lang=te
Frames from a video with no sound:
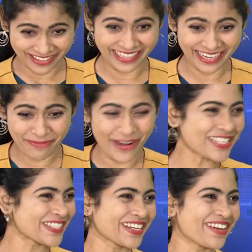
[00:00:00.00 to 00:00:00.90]
ఇన్ని
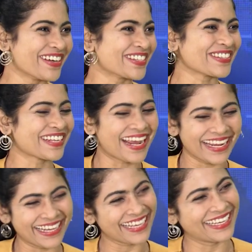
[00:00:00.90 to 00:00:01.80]
పాజిటివ్ కమెంట్స్ ఉన్నాయి
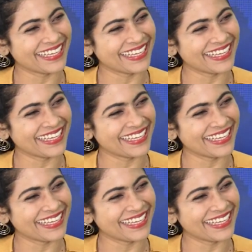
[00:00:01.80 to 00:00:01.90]
అది